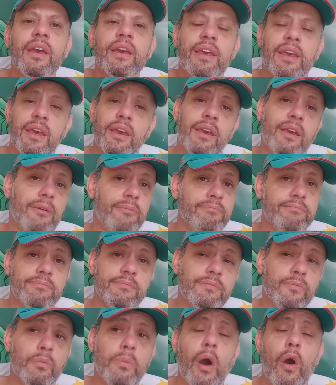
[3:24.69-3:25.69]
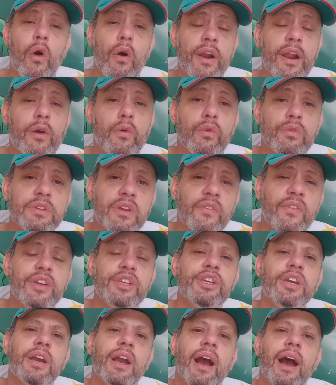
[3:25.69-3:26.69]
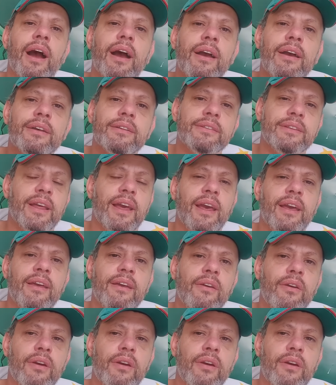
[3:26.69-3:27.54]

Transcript: que uma hora a conta vai chegar, né?